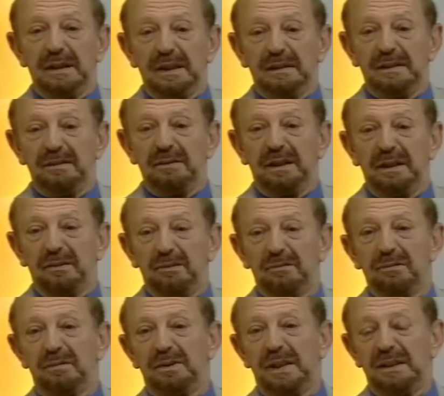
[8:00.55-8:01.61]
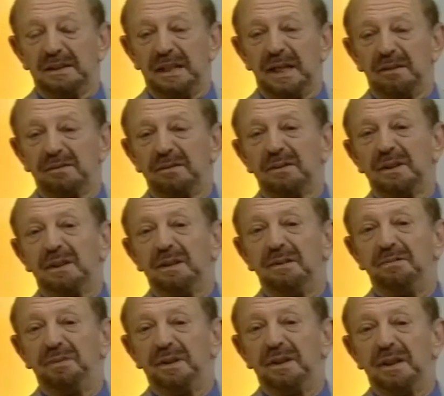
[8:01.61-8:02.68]
quer dizer, que tudo dê certo
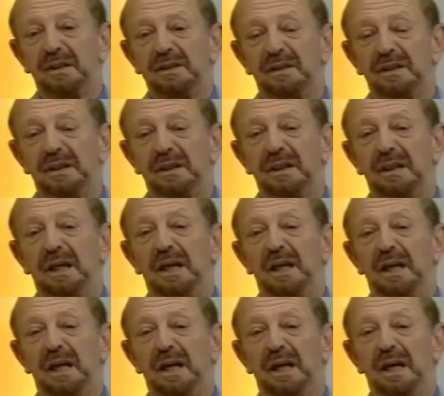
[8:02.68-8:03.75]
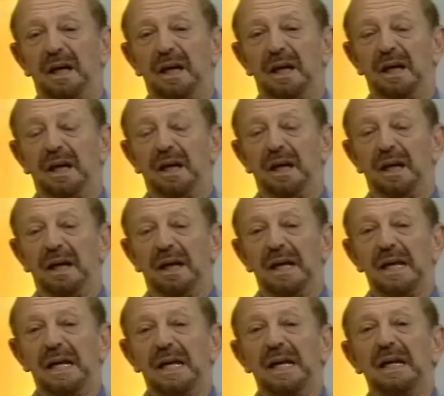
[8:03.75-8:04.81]
significa, assim, a, ah,
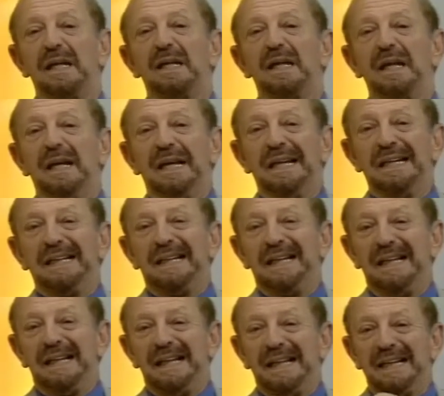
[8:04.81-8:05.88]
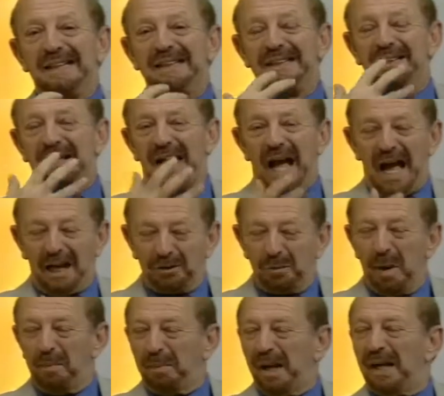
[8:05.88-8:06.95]
que, que se haja uma
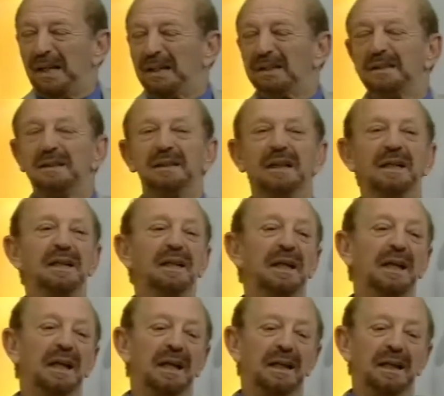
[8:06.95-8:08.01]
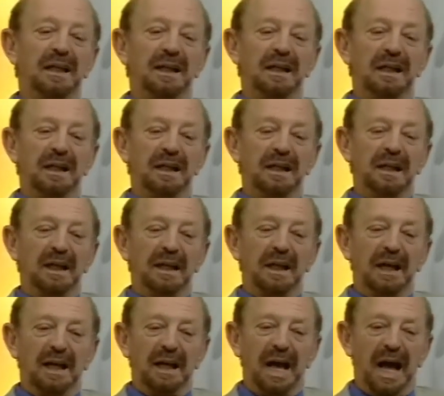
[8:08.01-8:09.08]
paz, né? que
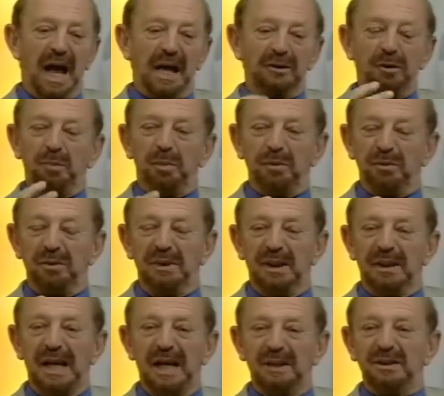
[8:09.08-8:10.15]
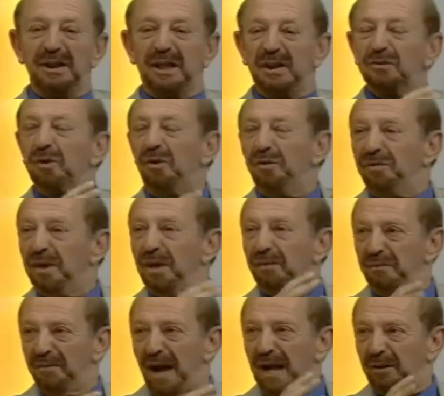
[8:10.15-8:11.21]
haja oportunidade de resolver
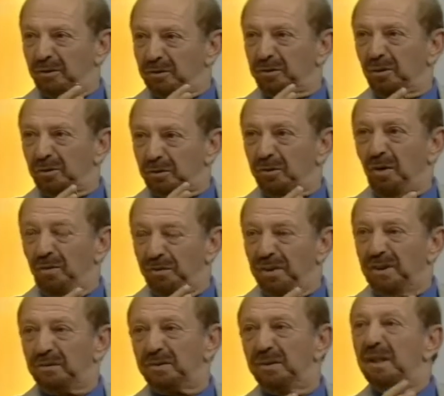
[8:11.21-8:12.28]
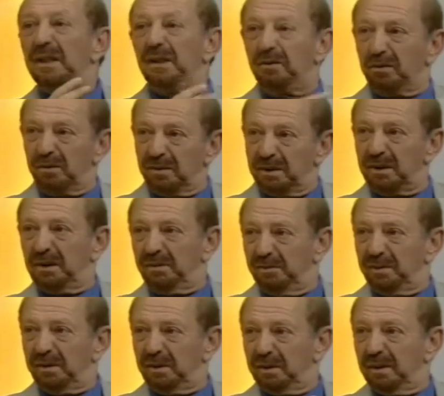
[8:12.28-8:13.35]
vários outros conflitos,
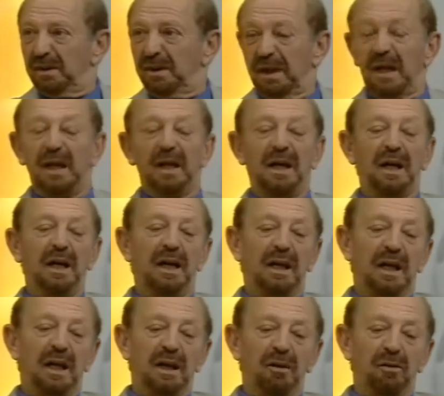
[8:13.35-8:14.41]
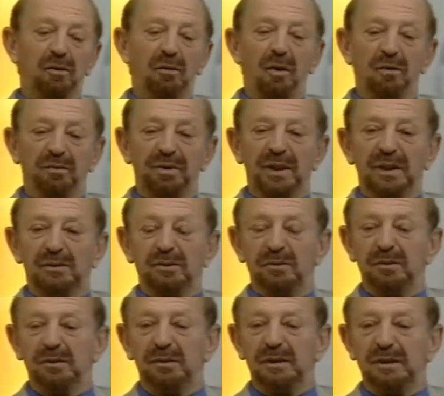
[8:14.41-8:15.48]
inclusive é, o
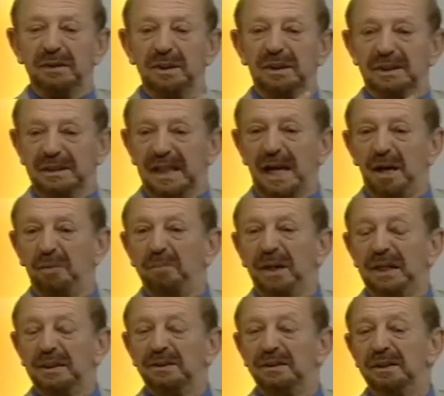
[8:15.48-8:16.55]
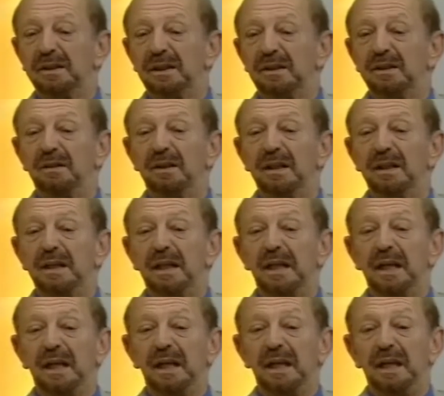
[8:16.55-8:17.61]
conflito de Israel-Palestina, não é?
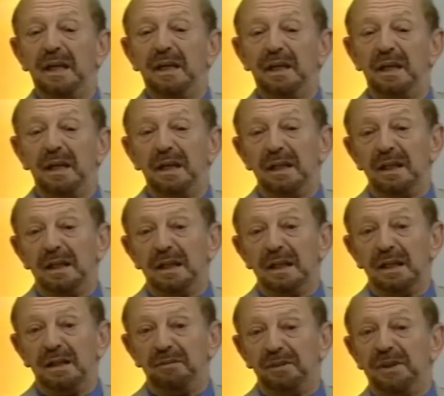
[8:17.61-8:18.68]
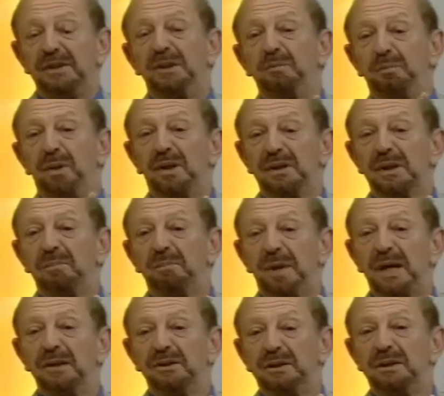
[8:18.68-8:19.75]
E que, enfim, se possa
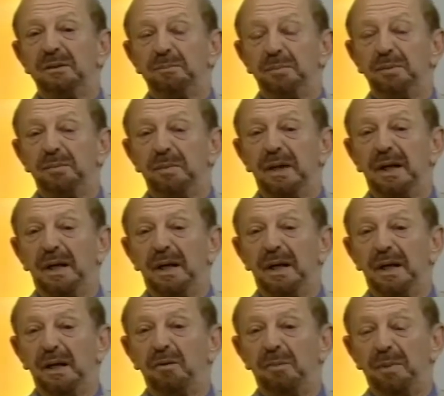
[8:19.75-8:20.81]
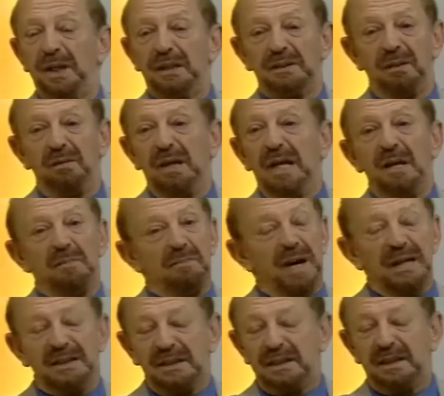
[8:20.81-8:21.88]
partir para uma recuperação,
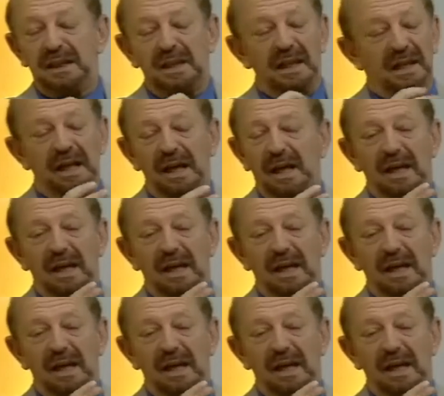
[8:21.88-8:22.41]
mas que